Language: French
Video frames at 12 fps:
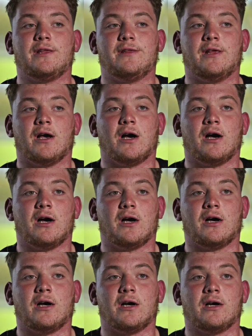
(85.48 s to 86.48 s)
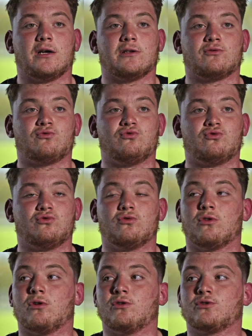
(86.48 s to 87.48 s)
il y a
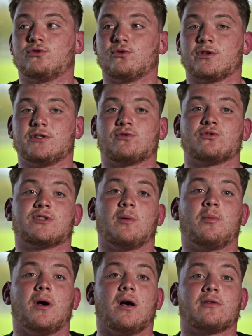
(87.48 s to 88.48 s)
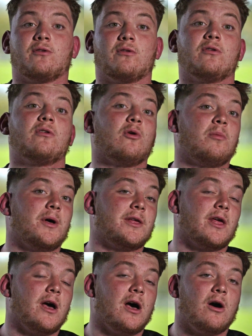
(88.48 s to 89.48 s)
toujours euh, ce risque que ça parte euh, en
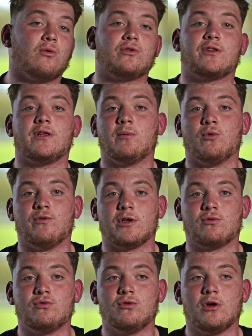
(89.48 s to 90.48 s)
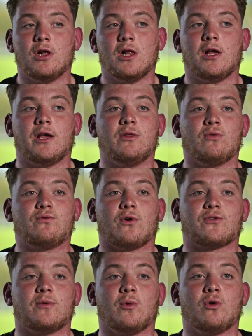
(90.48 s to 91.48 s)
bagarre ou qu'il y ait des mauvais coups. Et donc
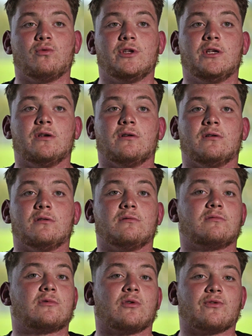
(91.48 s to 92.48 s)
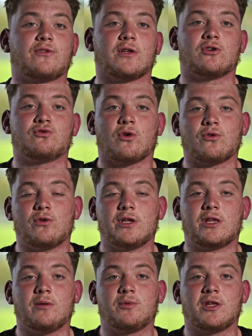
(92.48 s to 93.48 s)
forcément, oui, quand c'est un joueur de
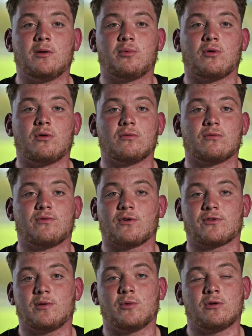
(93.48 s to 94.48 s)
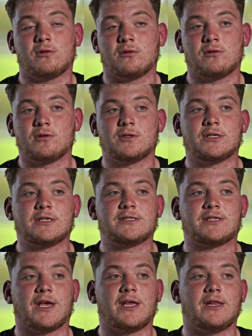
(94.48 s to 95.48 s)
l'équipe qui le prend, donc forcément,
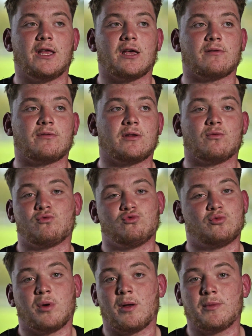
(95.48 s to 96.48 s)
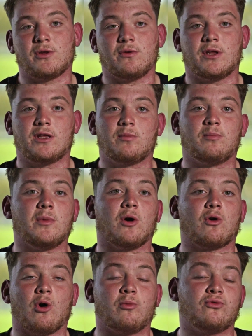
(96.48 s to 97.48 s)
ça énerve et on touche pas un mec de l'équipe, mais
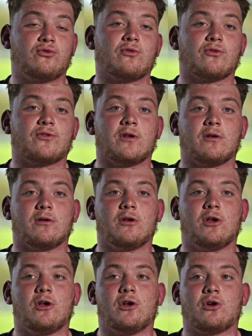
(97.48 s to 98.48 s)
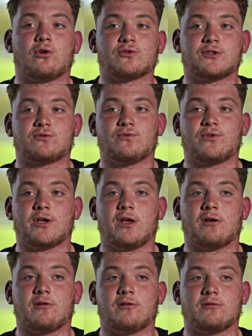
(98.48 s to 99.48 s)
encore plus quand c'est quand c'est son
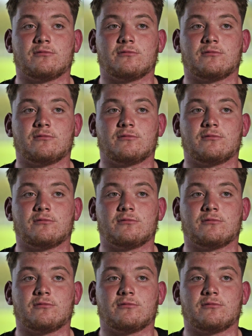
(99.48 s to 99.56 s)
frère,